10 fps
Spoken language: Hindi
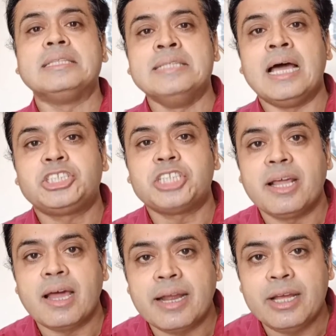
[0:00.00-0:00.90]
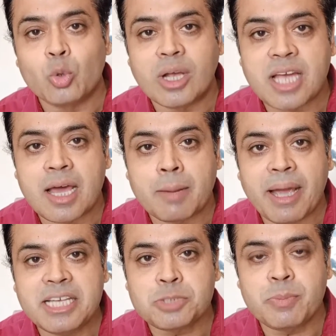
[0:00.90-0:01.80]
आदित्यनाथ चेहरा रहे
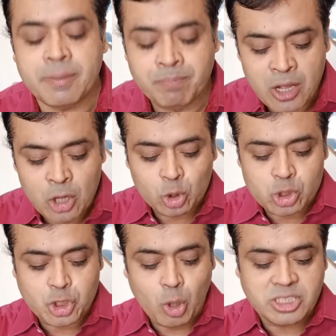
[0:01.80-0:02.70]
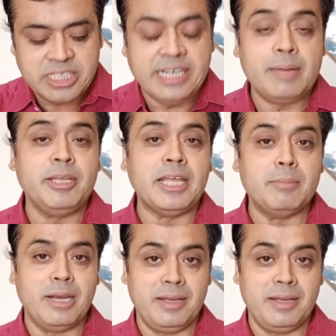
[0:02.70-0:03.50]
2022 में तो 100 सीटें भी नहीं